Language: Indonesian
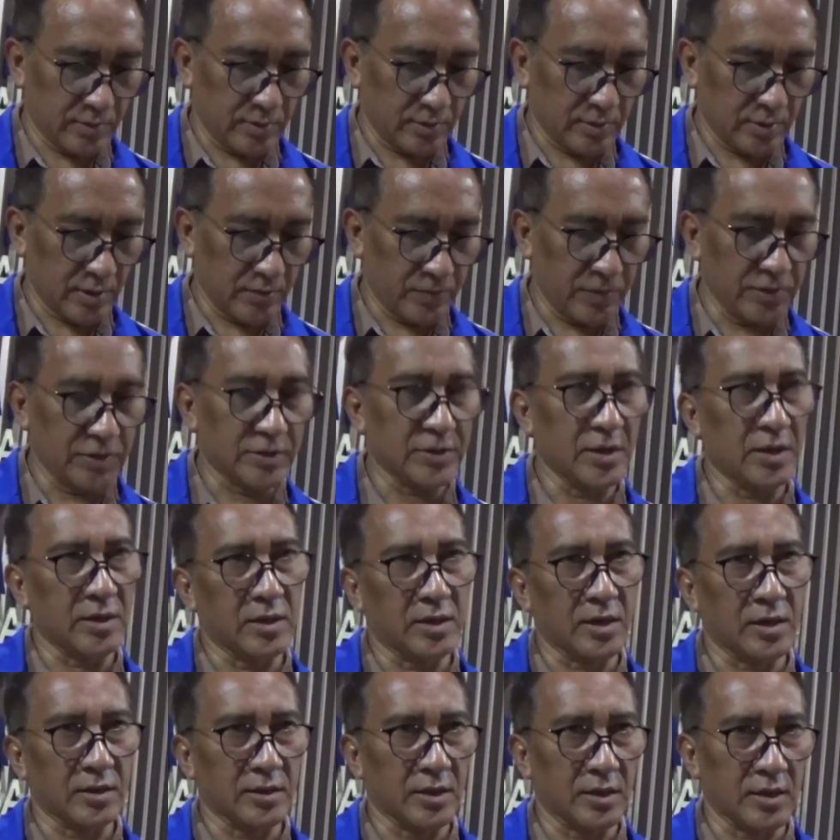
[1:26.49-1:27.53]
tapi secara
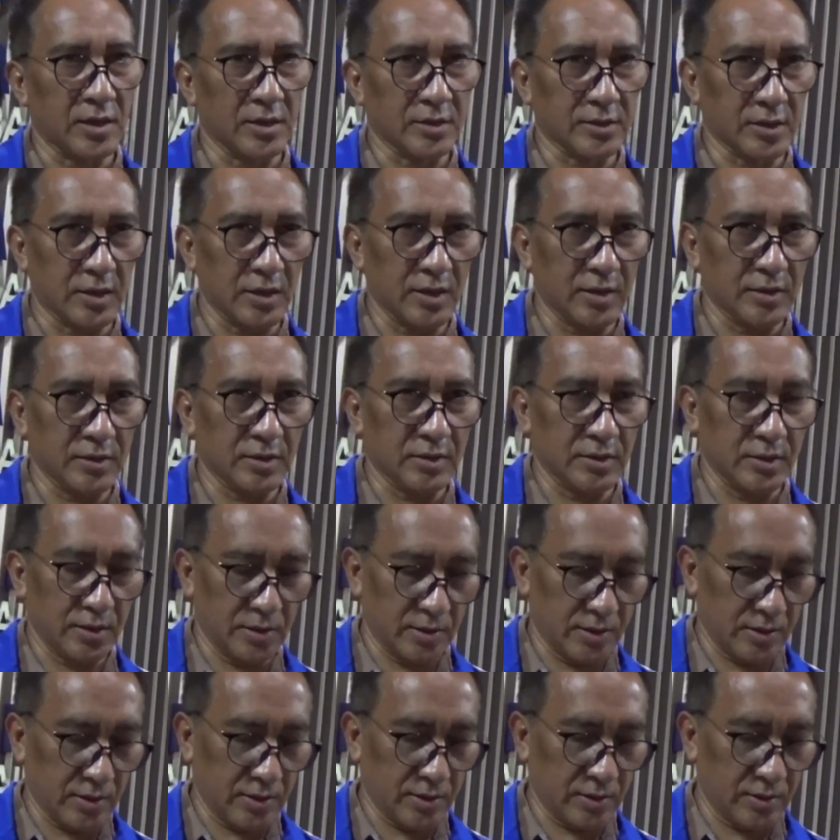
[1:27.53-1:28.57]
rata-rata
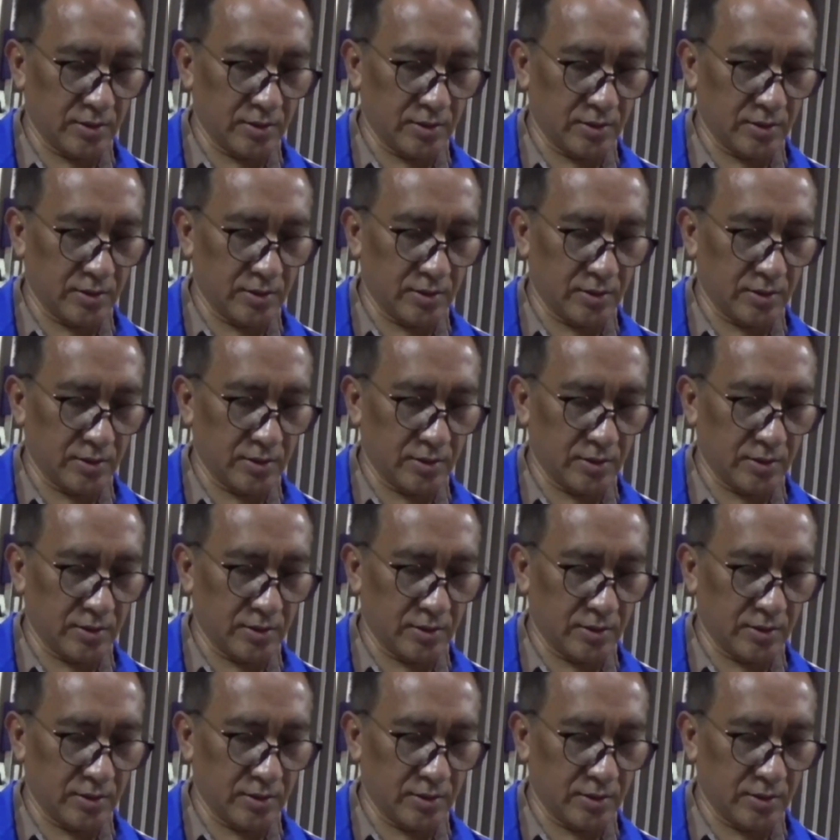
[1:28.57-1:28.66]
di